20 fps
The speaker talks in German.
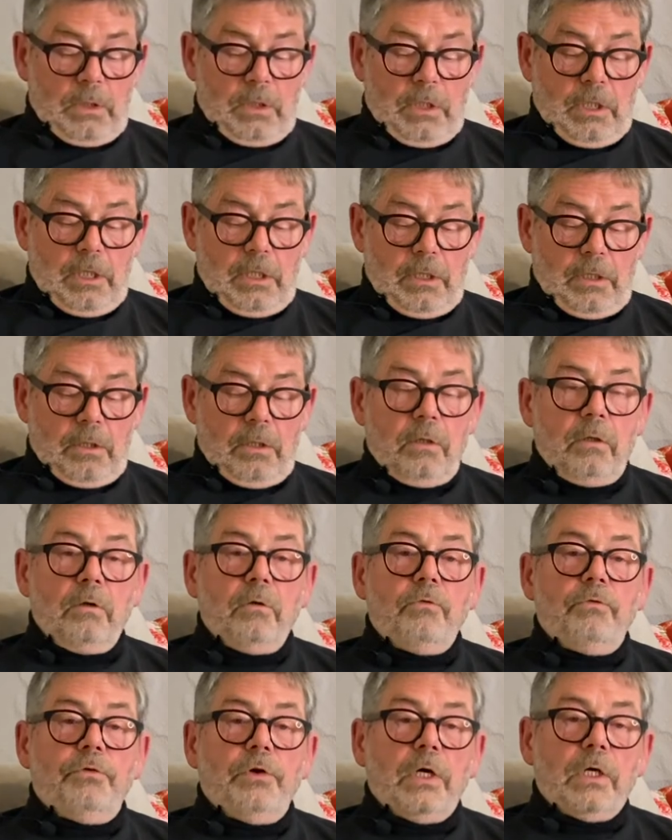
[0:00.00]
Der
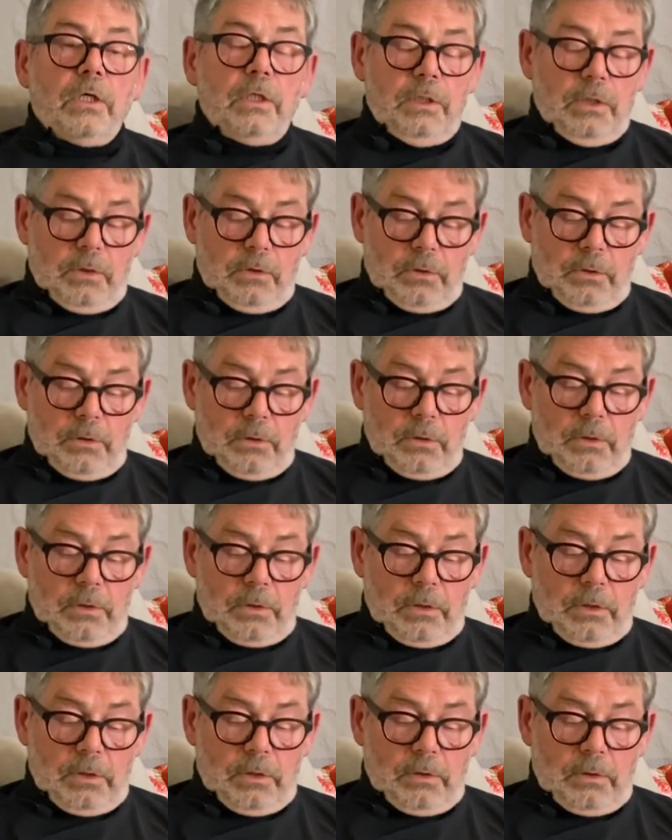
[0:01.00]
verriet
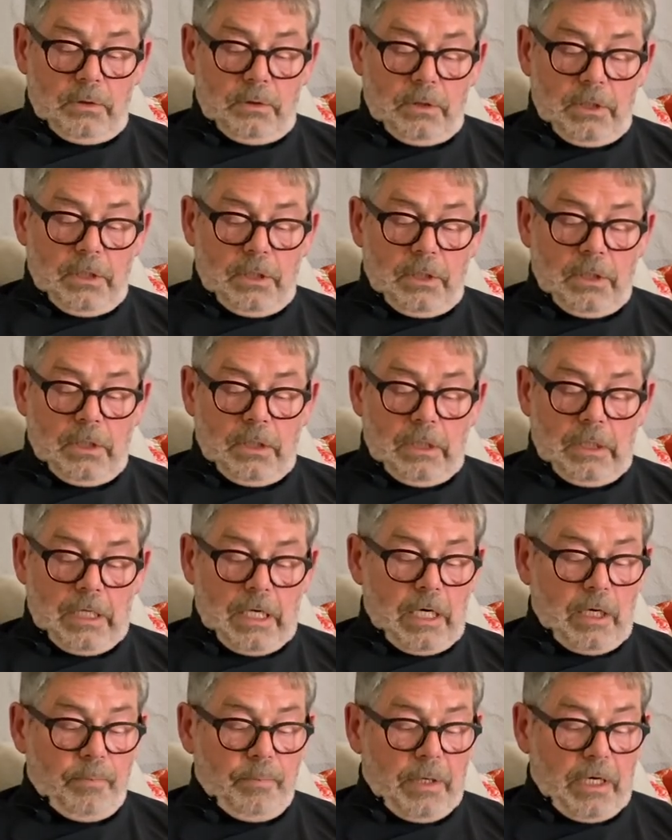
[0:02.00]
den
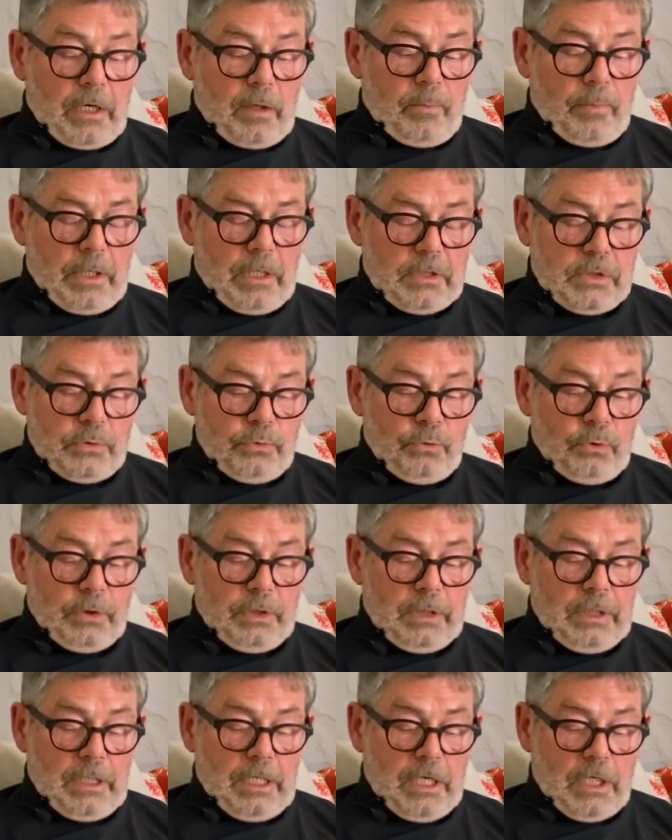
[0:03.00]
nach Barbara
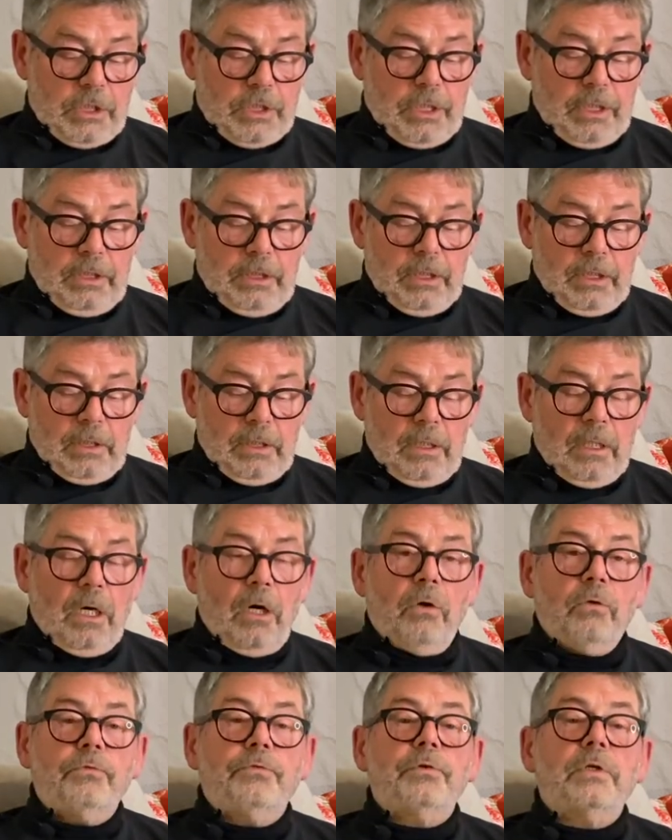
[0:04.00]
suchenden Häschern ihren
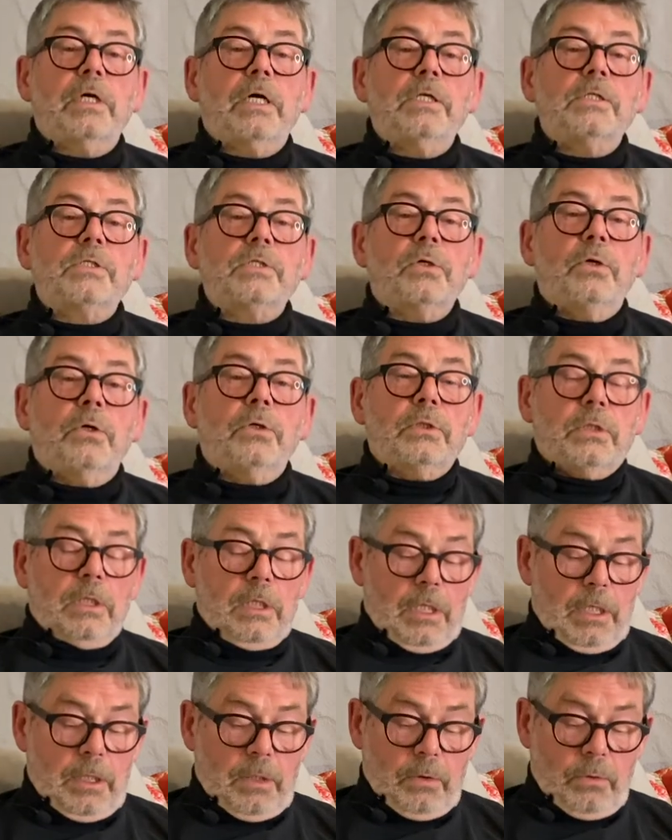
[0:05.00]
Aufenthaltsort in
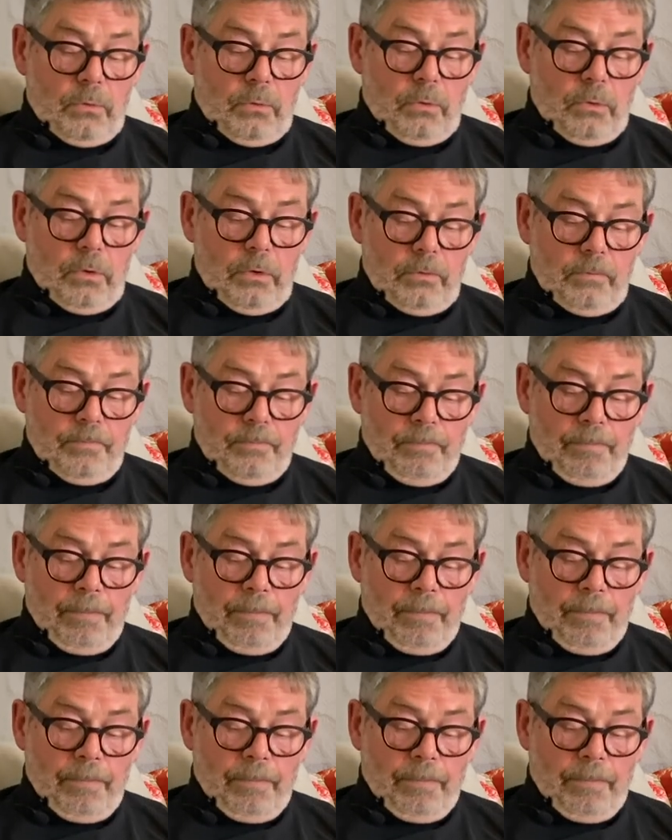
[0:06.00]
einer Höhle